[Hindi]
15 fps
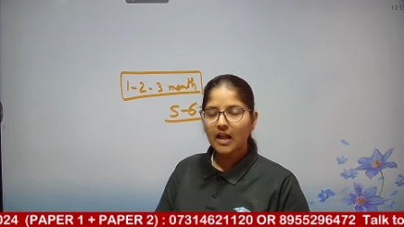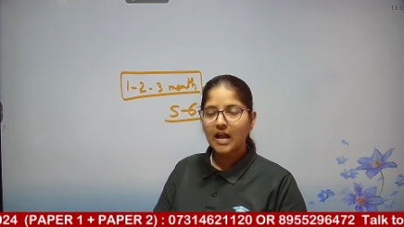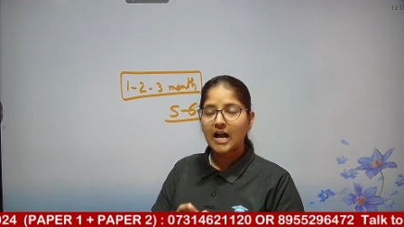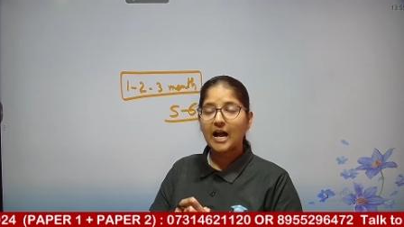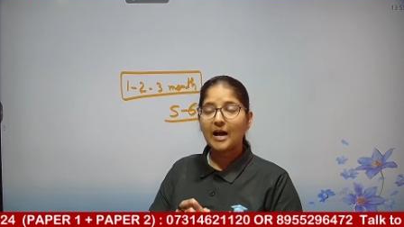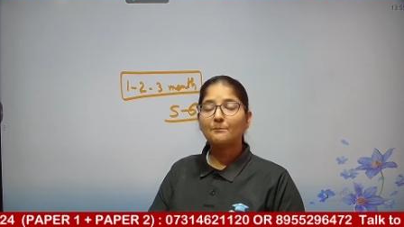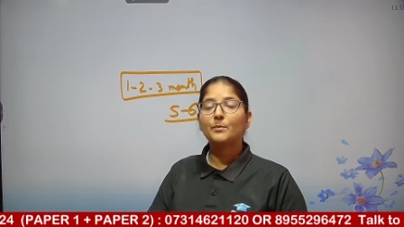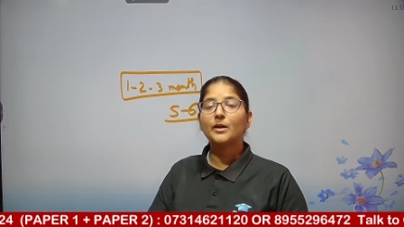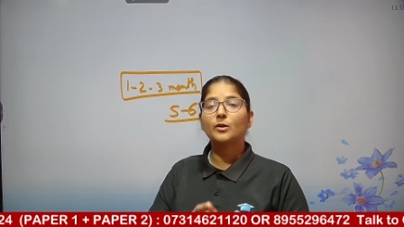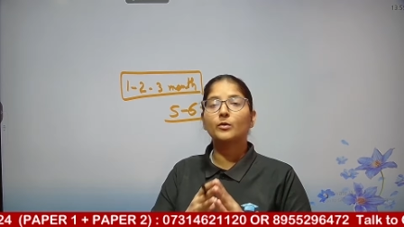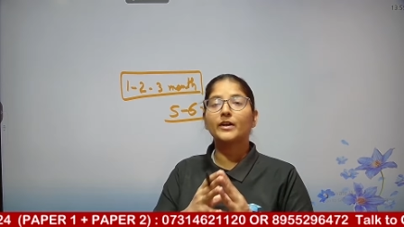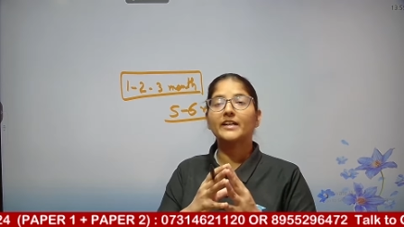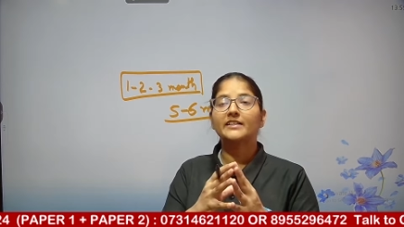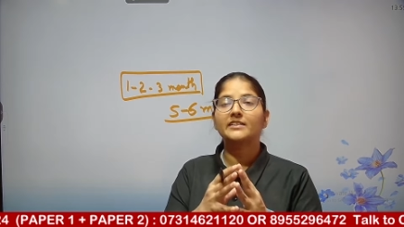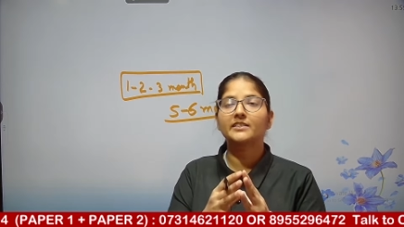आप बनोगे
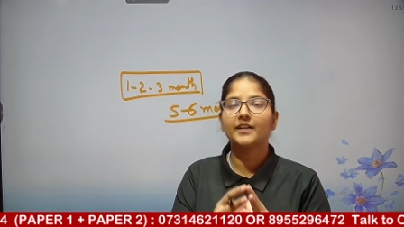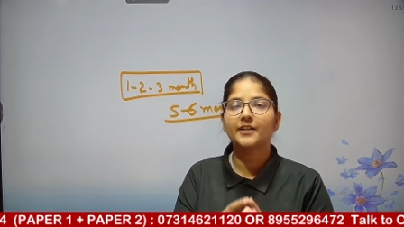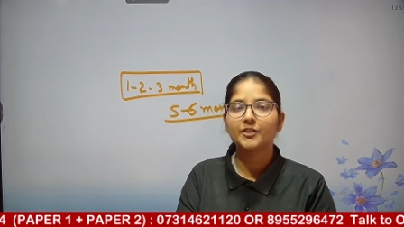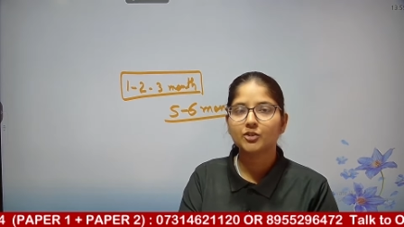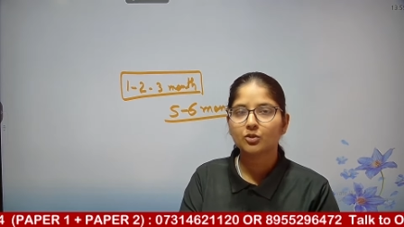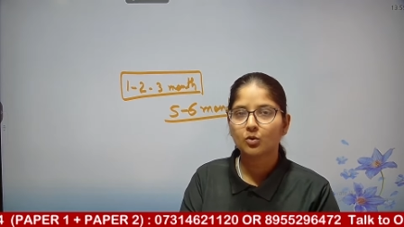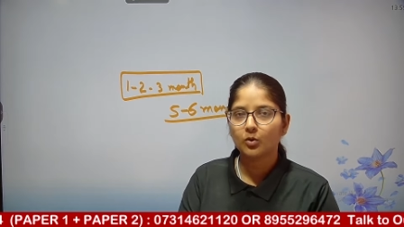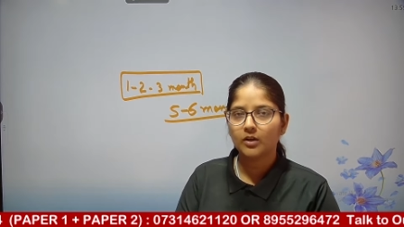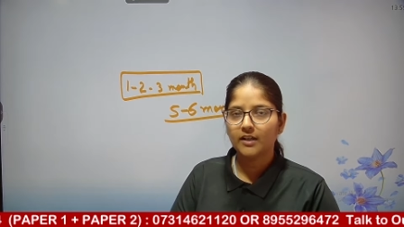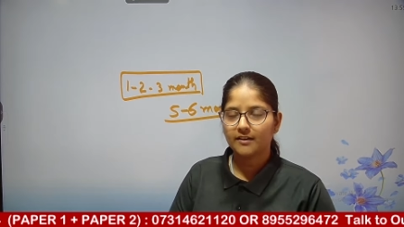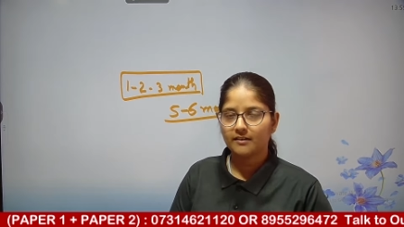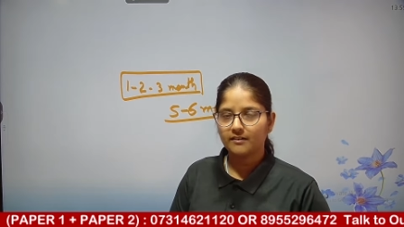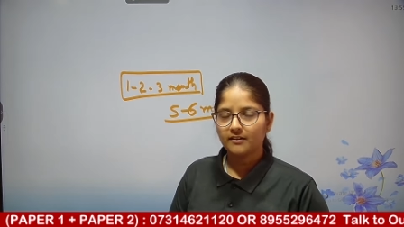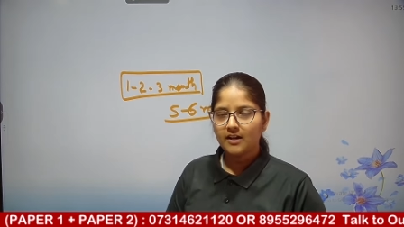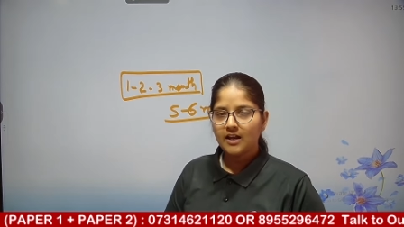रिसर्च स्कॉलर
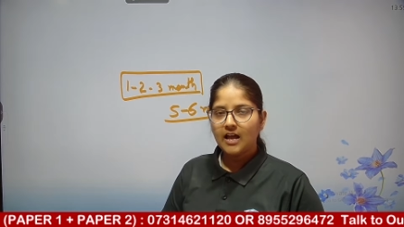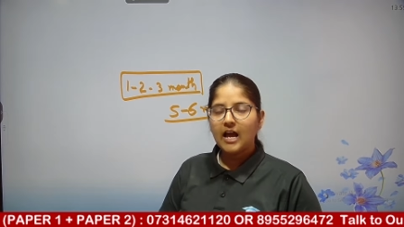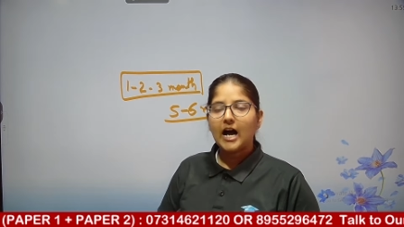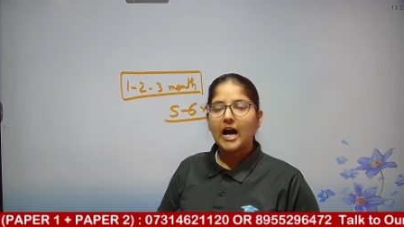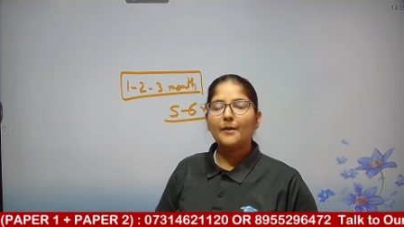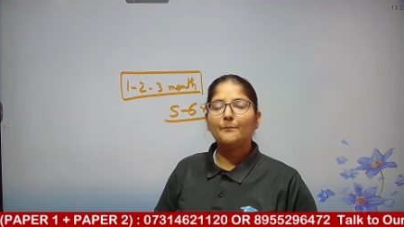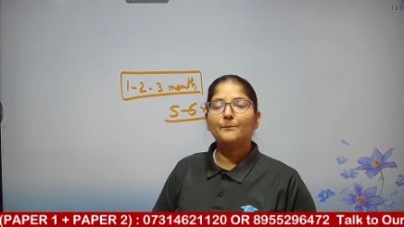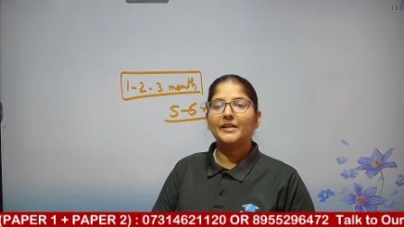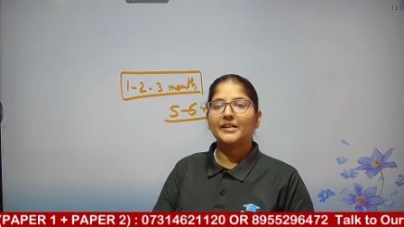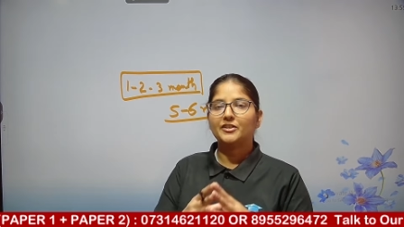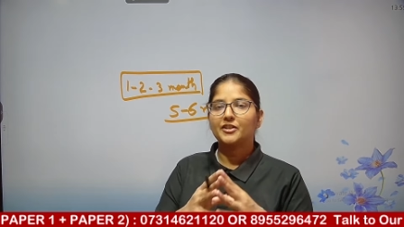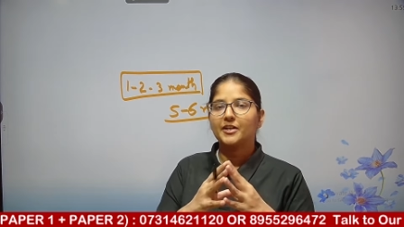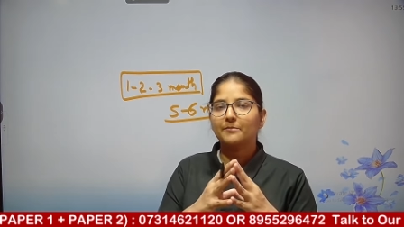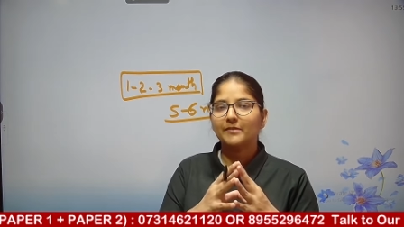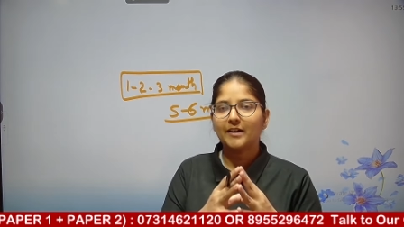आप
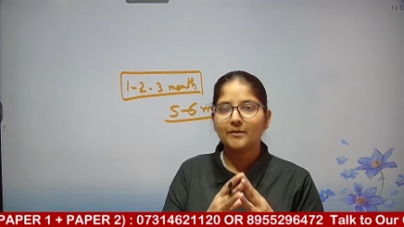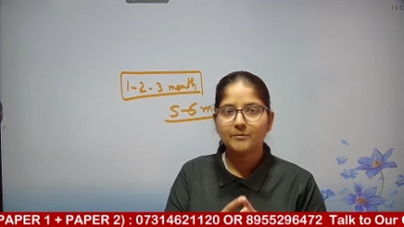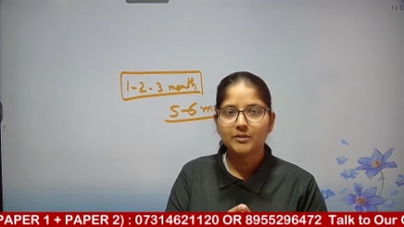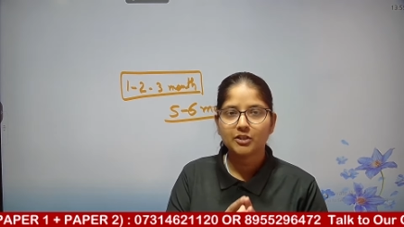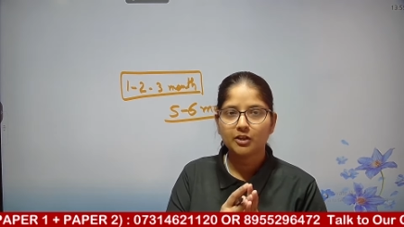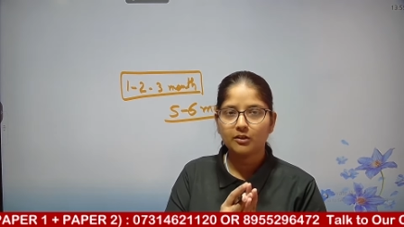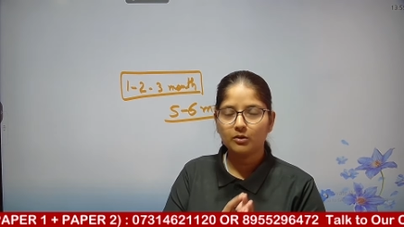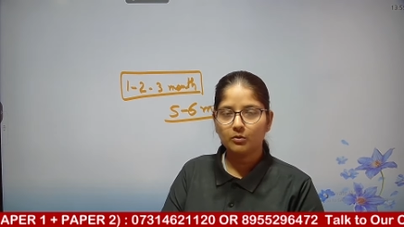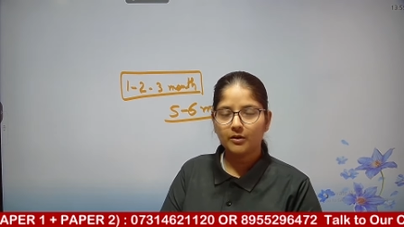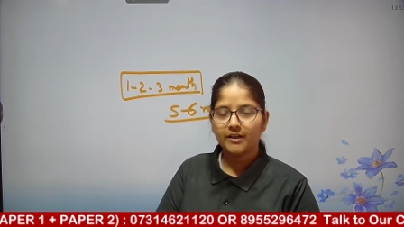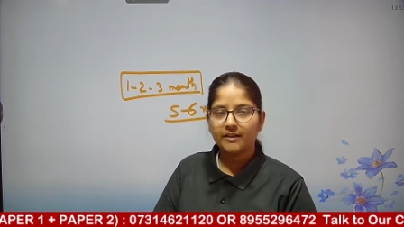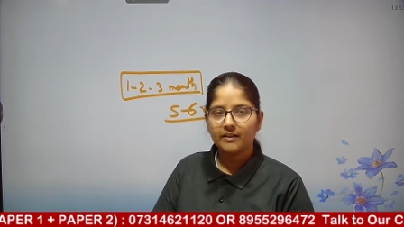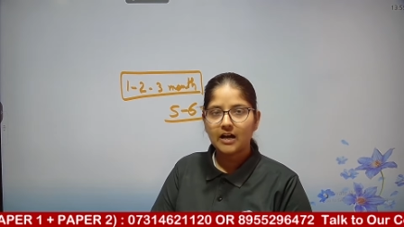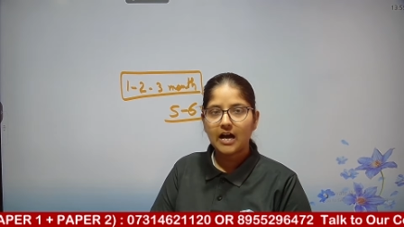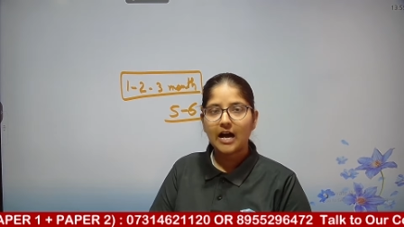पीएचडी में एडमिशन लोगे
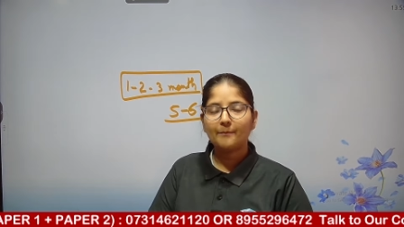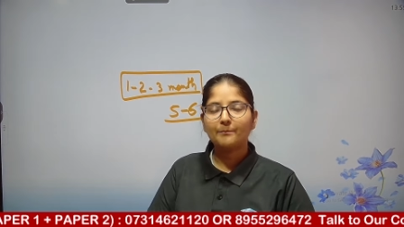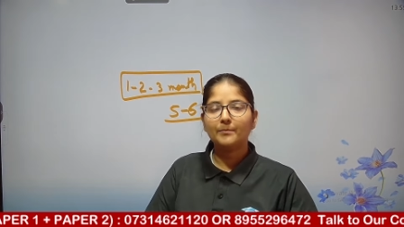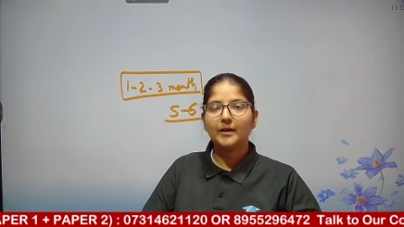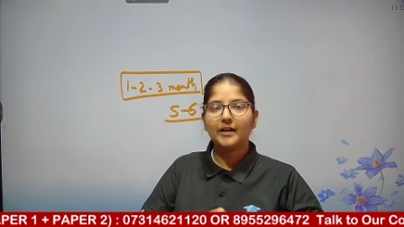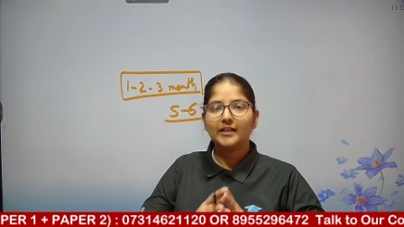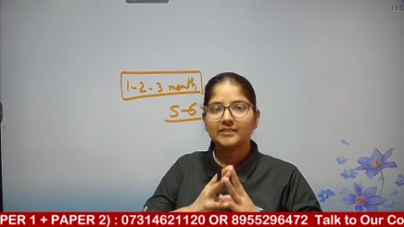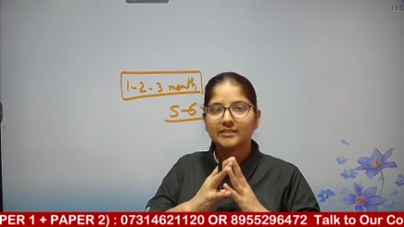आप